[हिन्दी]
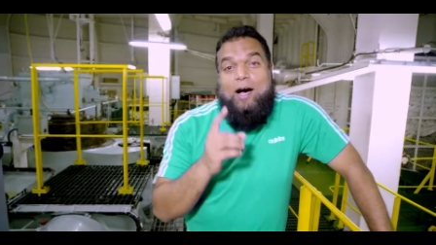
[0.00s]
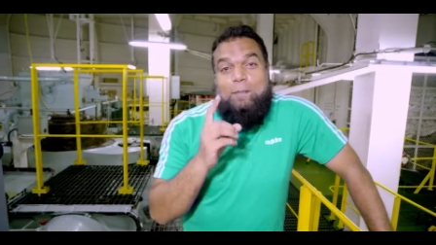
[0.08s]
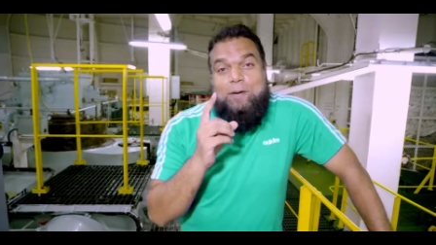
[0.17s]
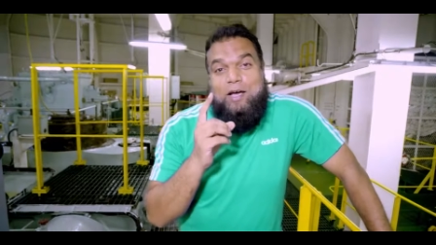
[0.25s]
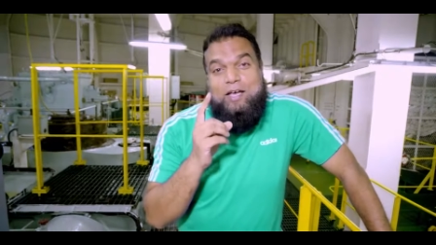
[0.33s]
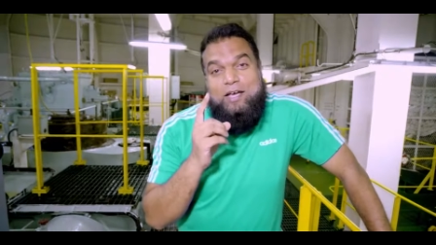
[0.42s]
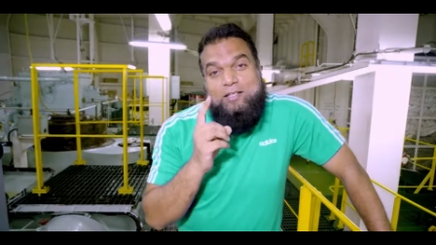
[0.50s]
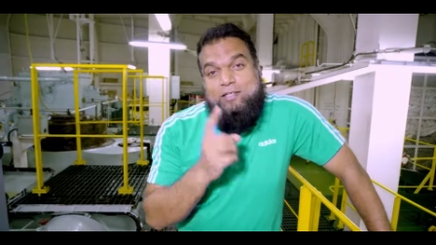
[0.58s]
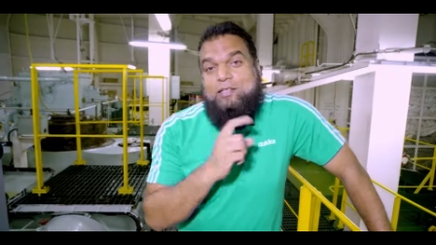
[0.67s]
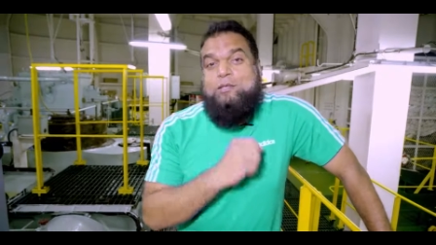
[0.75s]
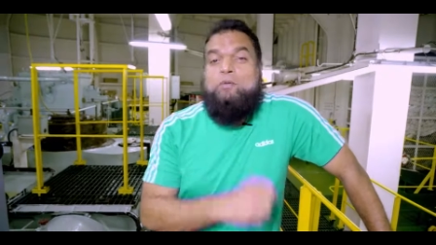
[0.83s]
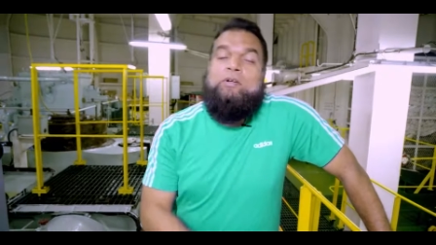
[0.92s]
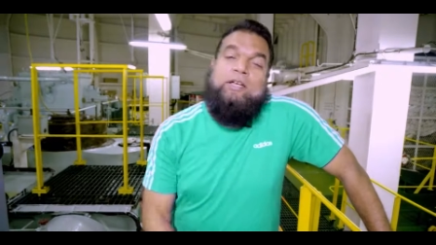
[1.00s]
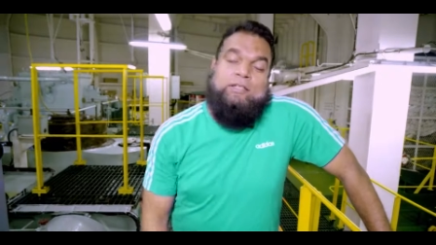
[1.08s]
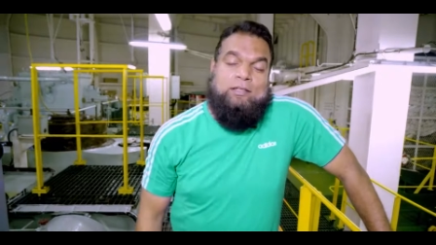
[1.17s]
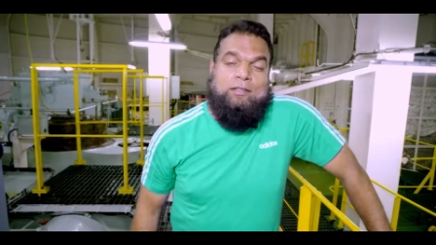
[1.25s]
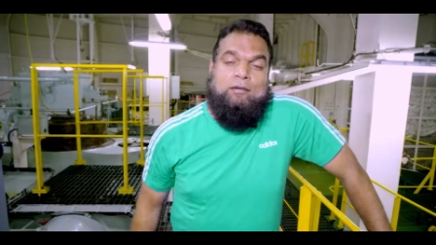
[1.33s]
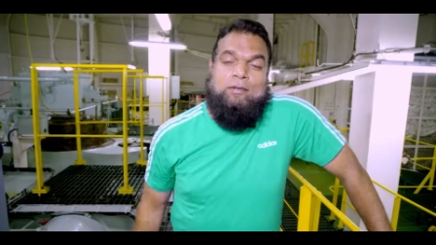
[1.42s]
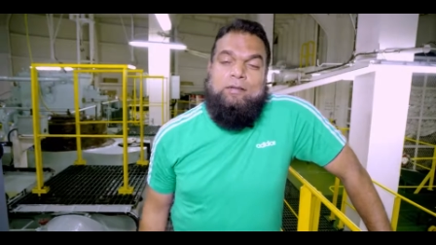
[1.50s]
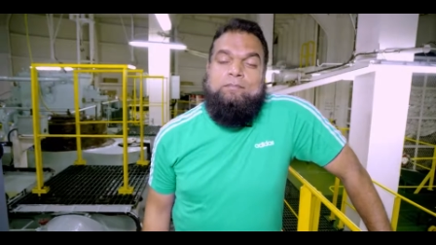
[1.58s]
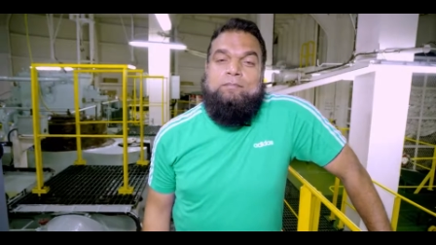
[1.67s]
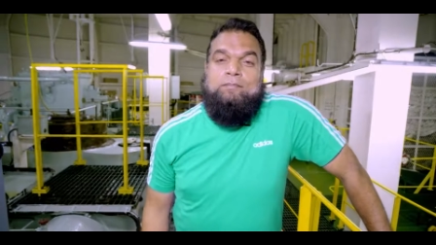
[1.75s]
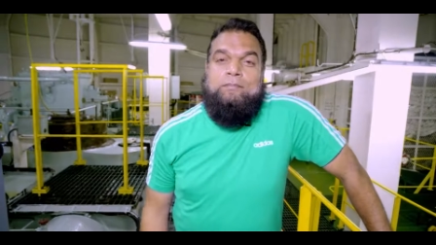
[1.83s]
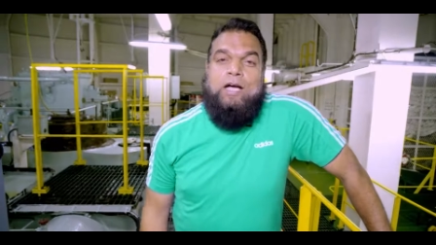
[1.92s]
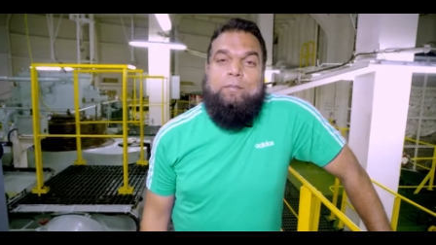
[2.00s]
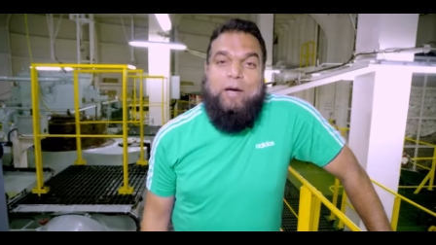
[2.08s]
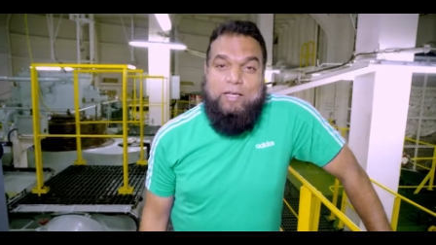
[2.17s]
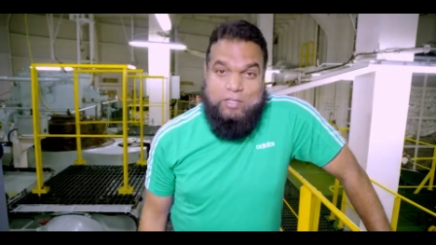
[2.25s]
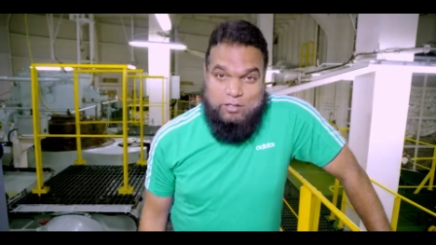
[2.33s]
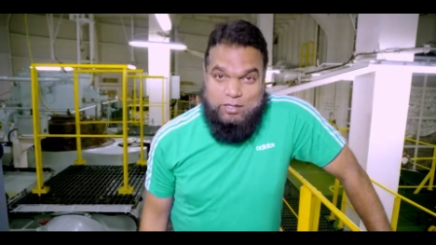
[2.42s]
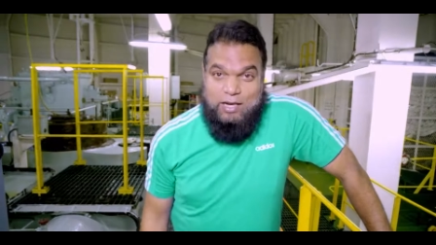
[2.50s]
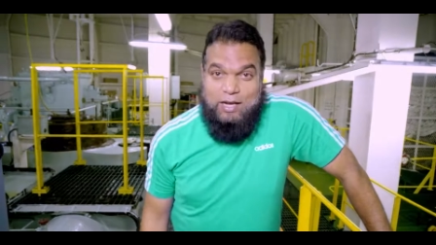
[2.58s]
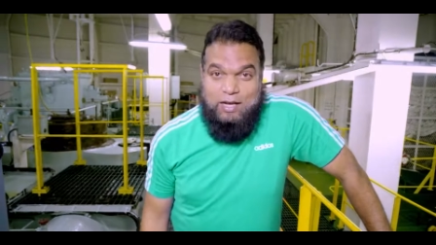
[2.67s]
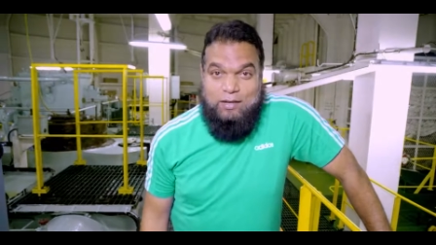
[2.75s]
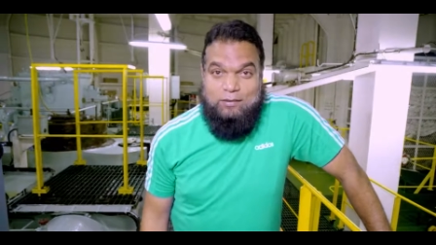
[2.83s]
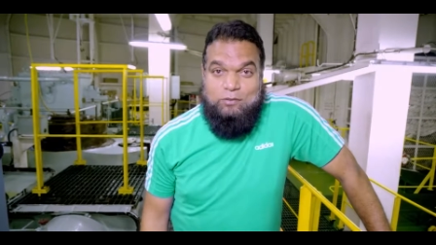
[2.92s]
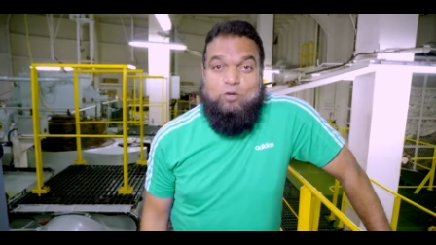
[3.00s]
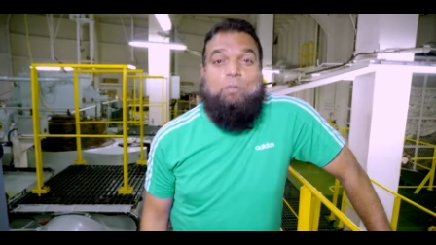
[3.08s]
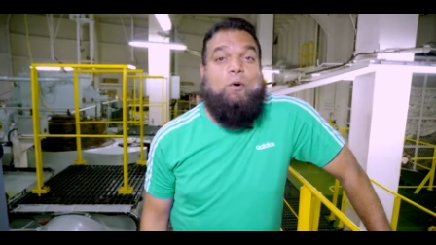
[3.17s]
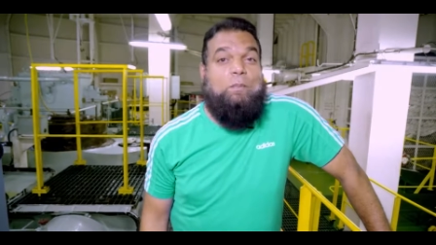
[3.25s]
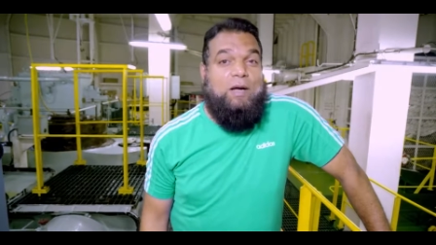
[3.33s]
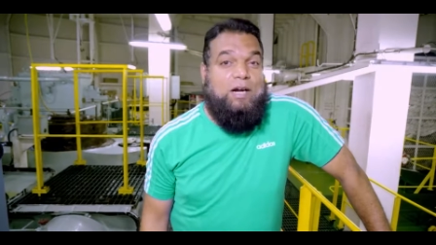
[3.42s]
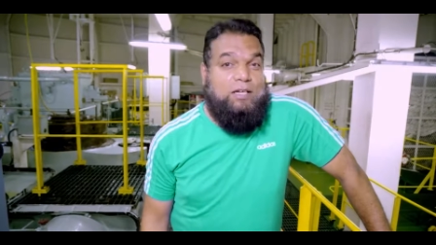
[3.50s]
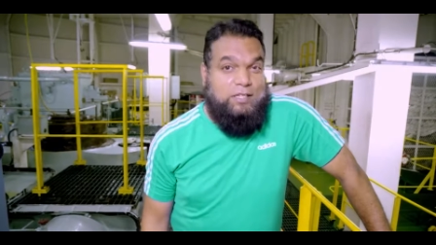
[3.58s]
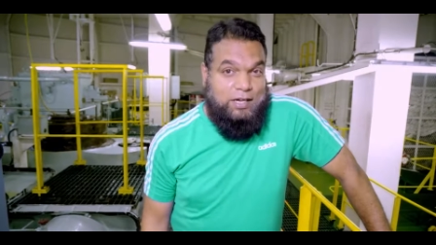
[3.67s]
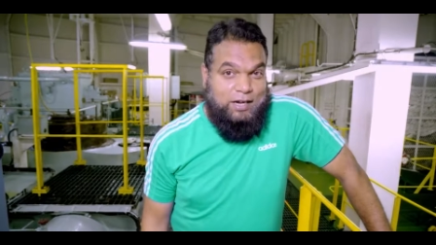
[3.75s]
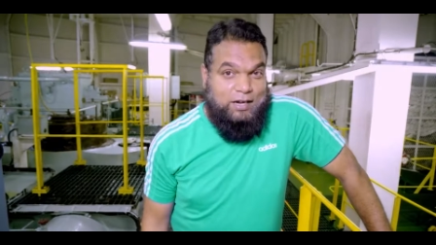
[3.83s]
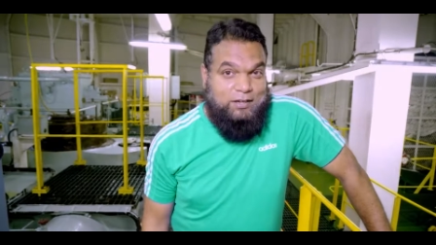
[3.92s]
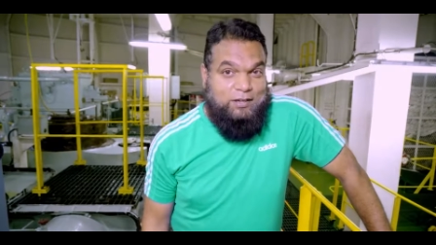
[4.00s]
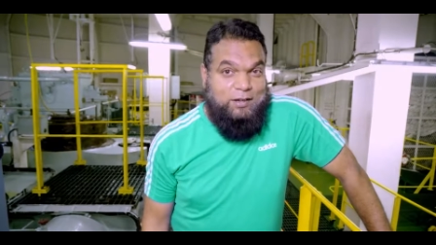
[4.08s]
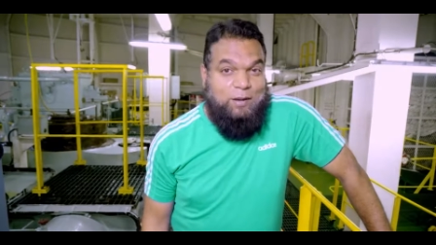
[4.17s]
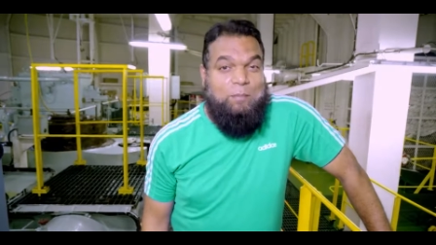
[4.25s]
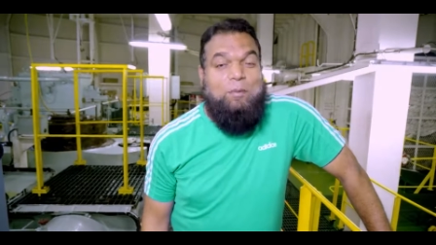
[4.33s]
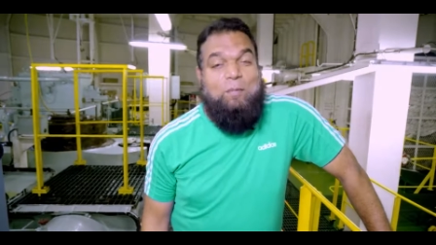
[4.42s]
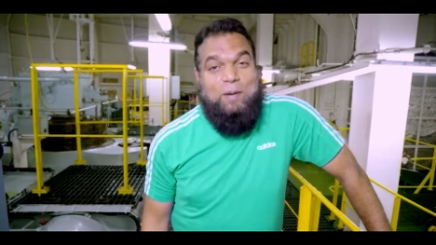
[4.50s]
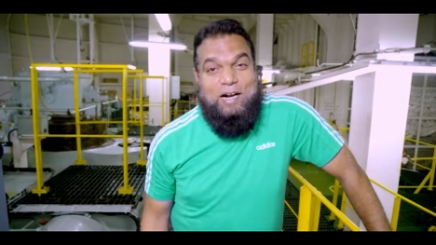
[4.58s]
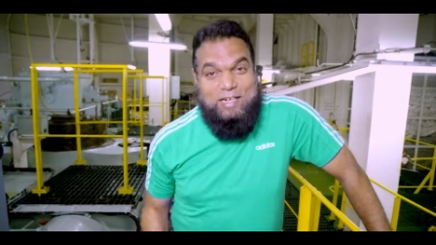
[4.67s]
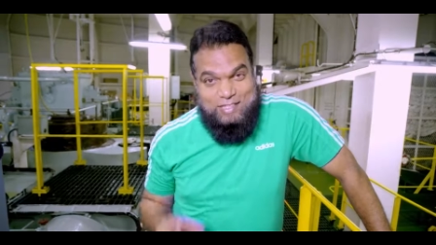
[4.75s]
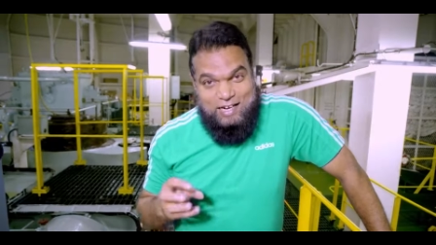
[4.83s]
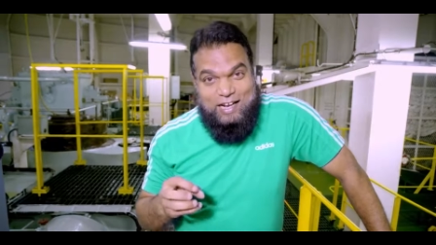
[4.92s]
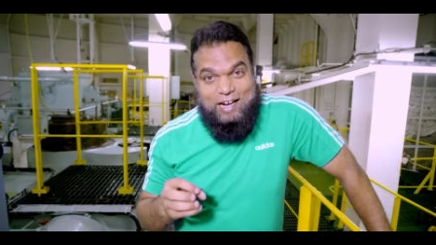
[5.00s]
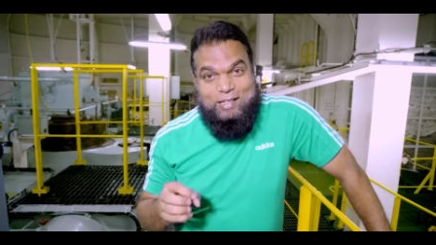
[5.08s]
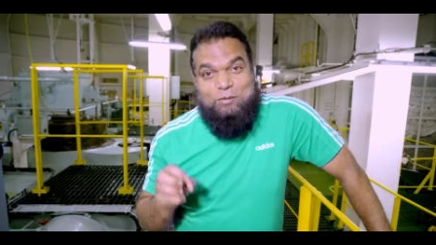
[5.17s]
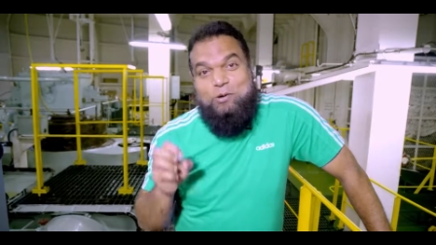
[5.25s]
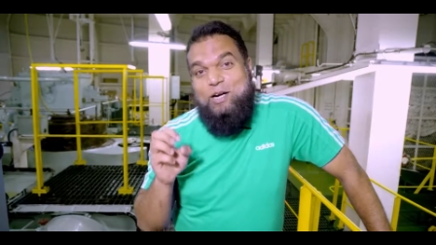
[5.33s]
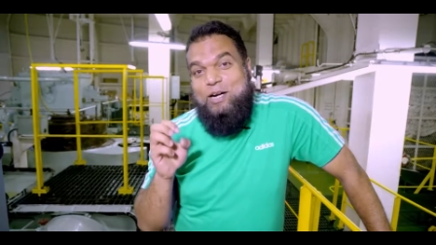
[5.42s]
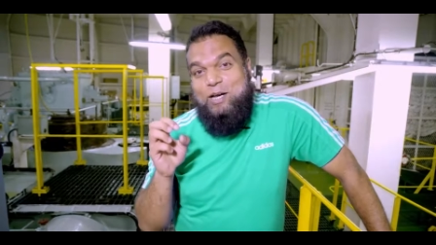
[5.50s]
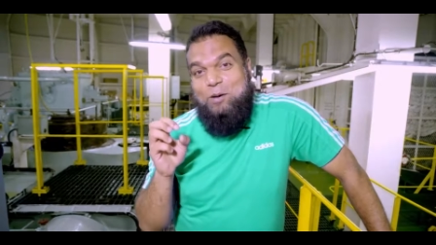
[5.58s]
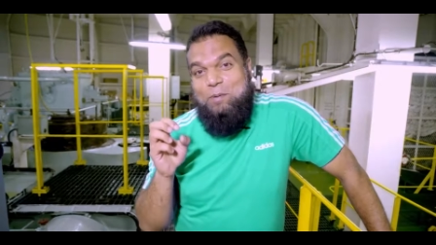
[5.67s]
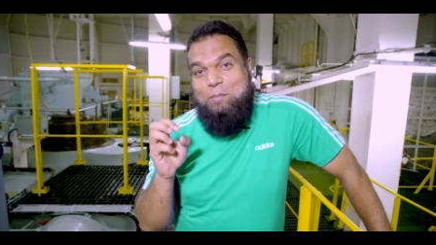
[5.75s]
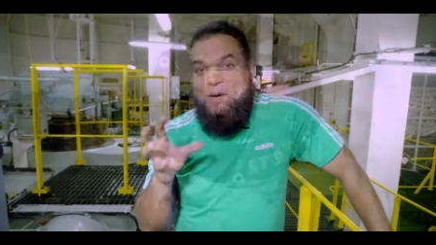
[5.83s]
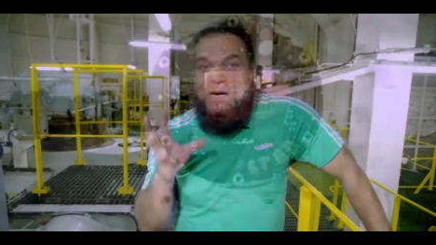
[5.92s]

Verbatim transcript: आपका इंजन ज़रूरी है चलता हुआ आपका इंजन चलेगा तो प्रोपेलर चलेगा प्रोपेलर चलेगा तो वो रेडर के ऊपर